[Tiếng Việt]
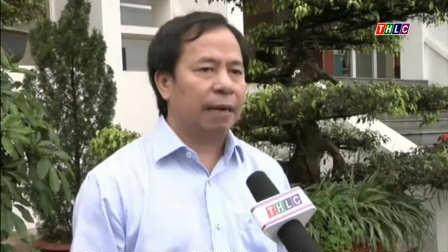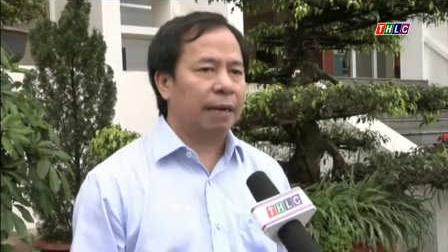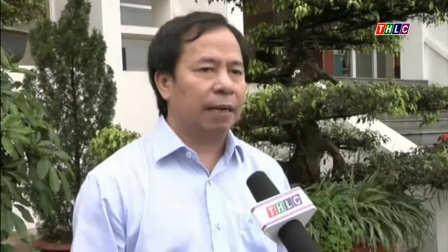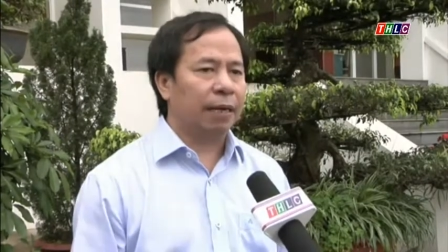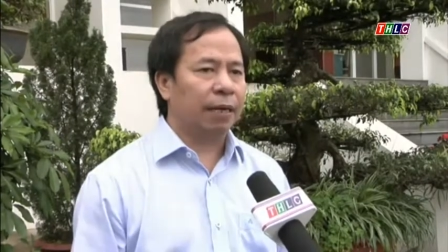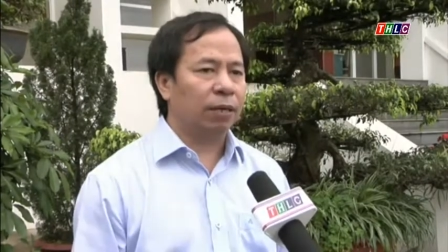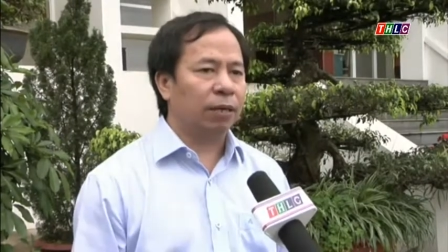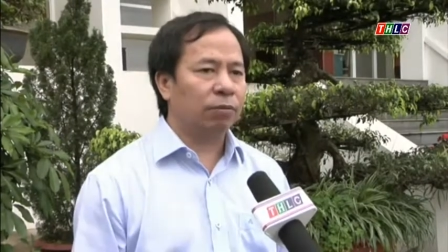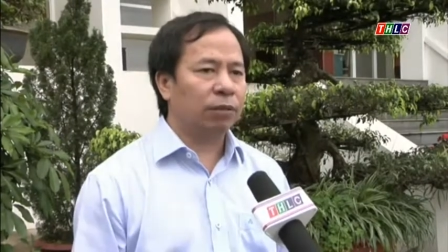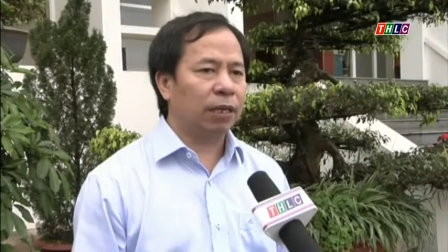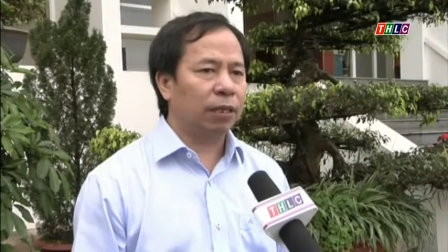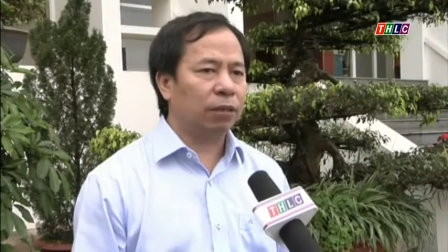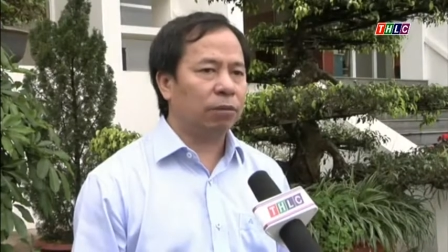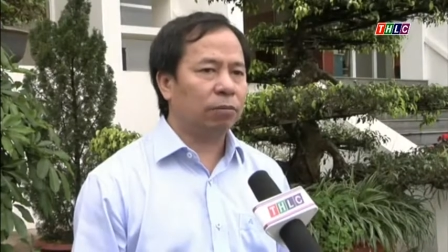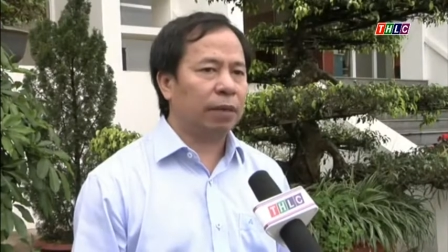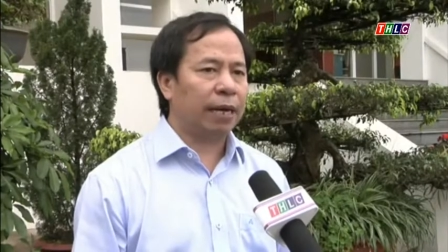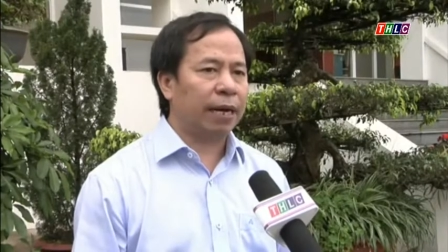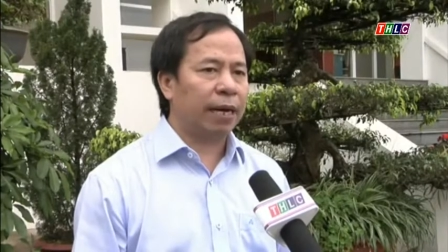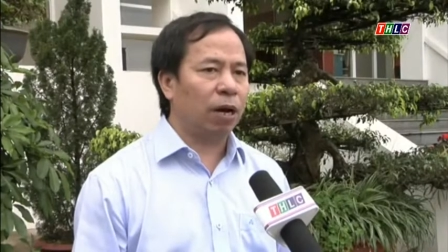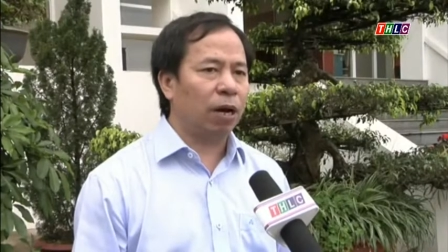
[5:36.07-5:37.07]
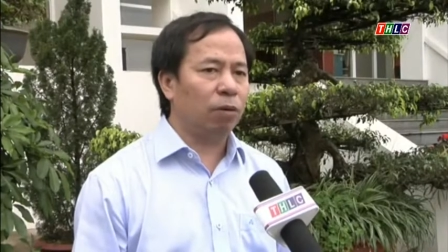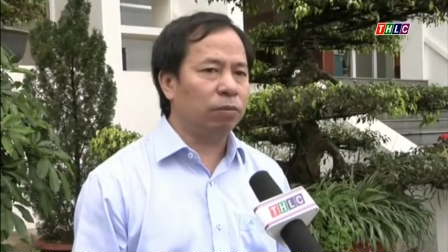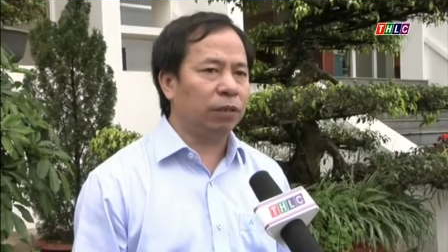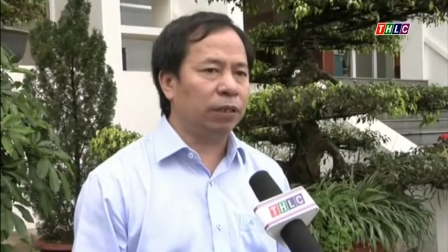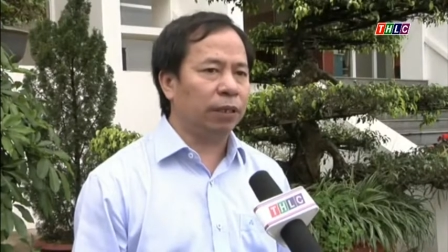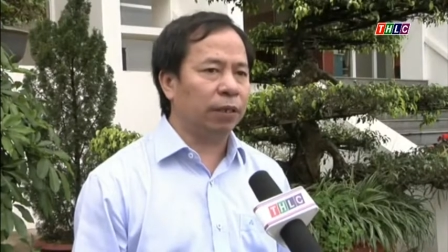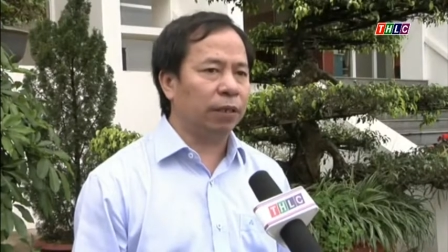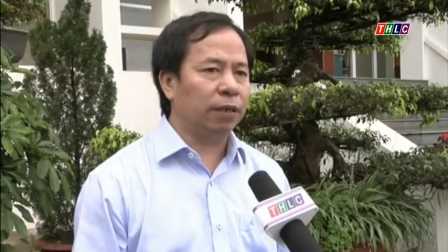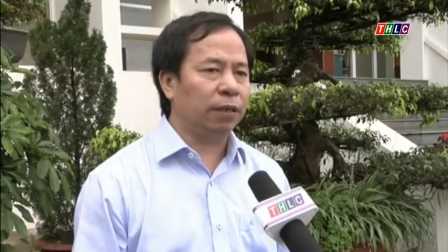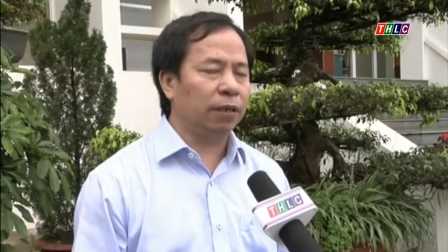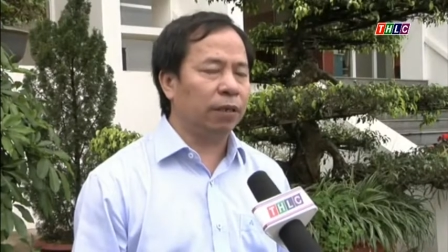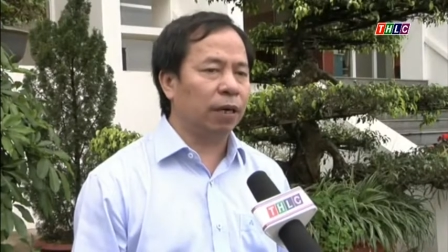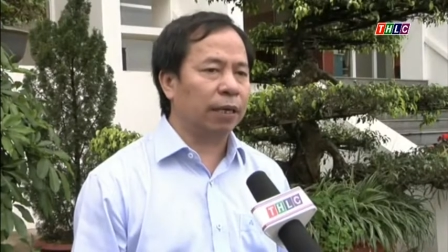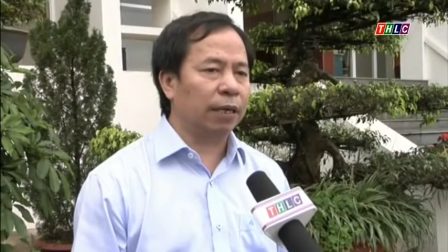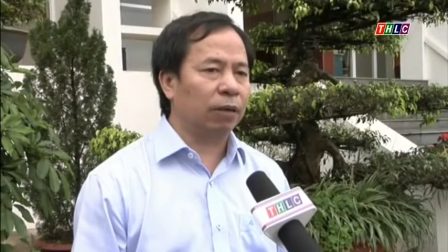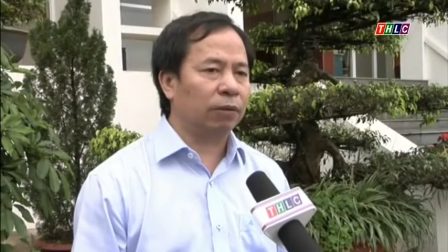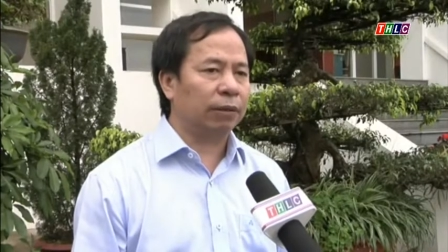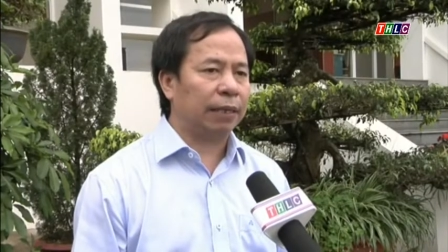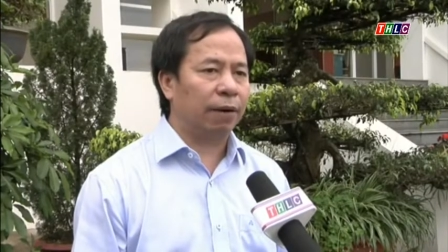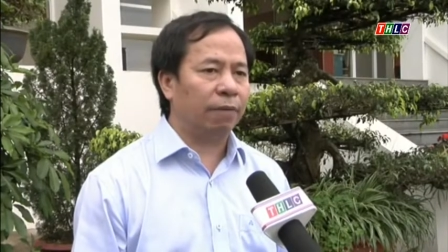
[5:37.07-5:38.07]
Người nông dân chúng ta không chỉ được
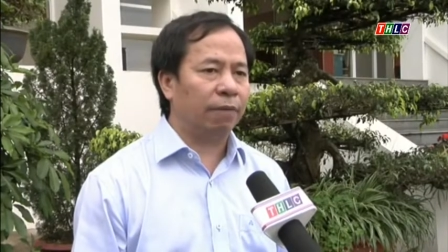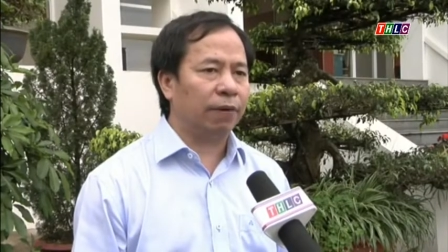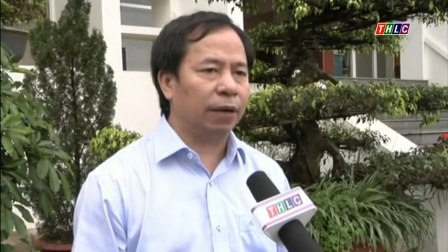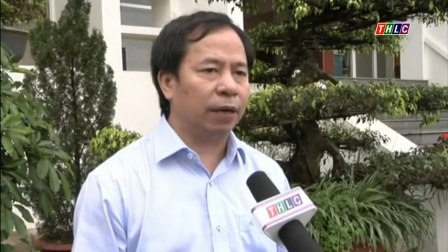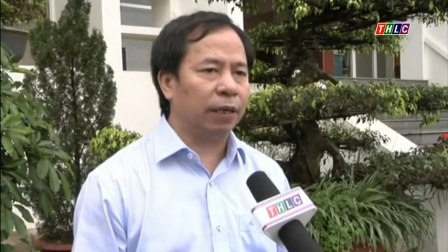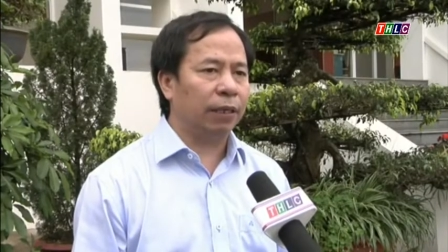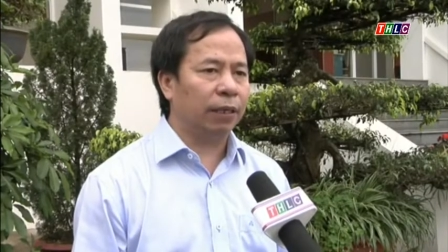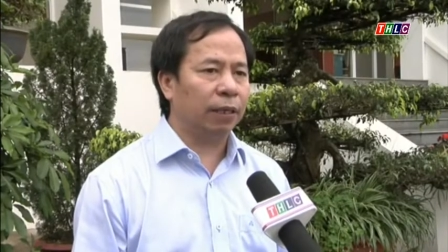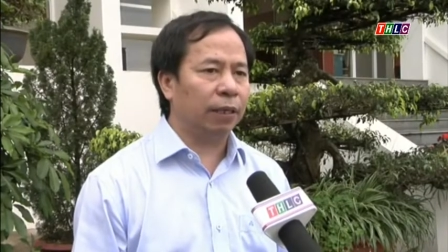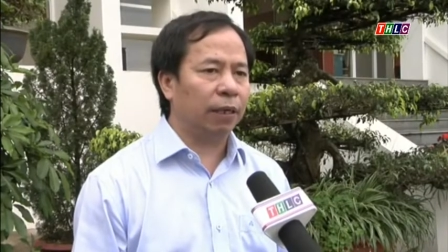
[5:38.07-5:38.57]
đào tạo về